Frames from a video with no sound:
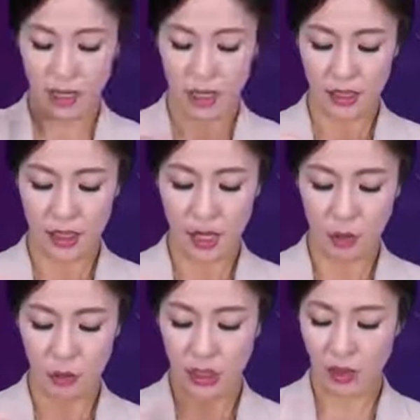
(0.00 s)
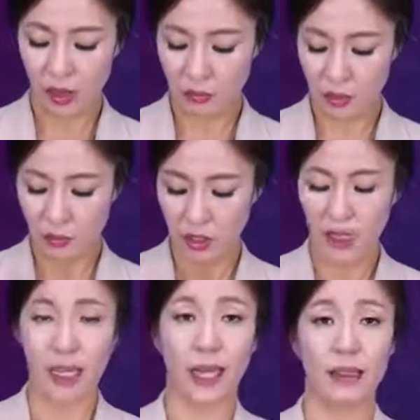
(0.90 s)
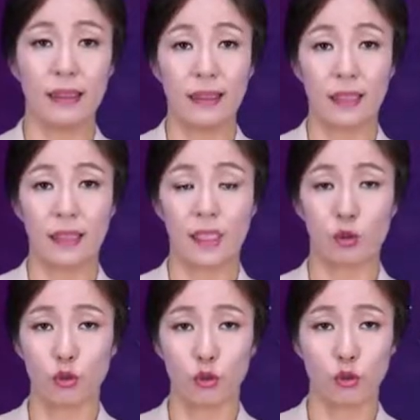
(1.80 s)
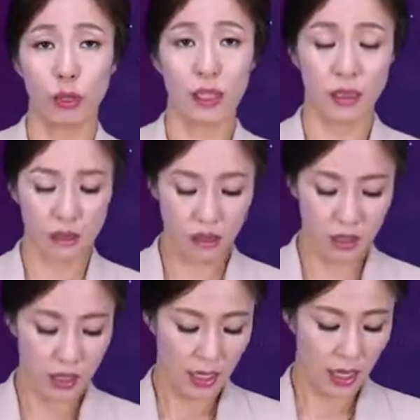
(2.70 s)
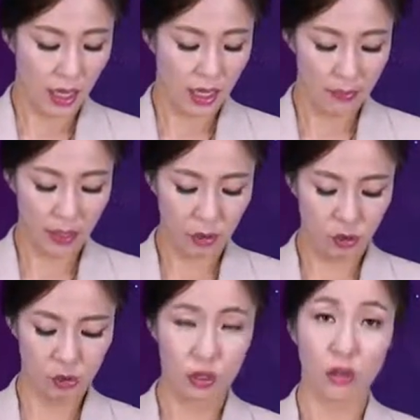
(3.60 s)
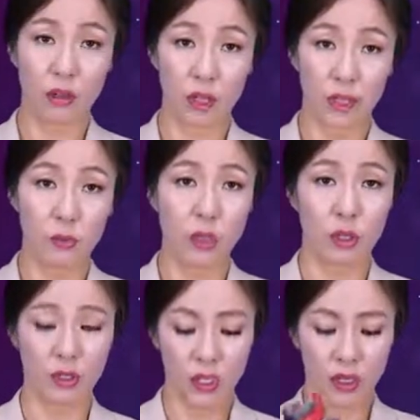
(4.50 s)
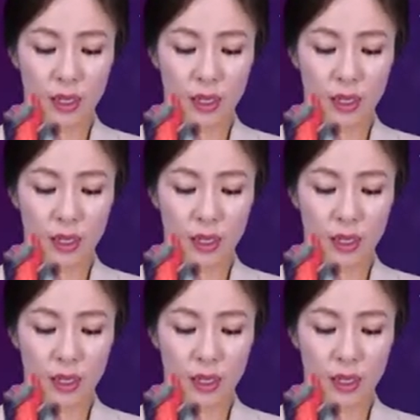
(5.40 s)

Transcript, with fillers: 항상 아울타와 풀머나리 아테리를 기준으로 해서 에이펙 축을 연결하시면 되고요.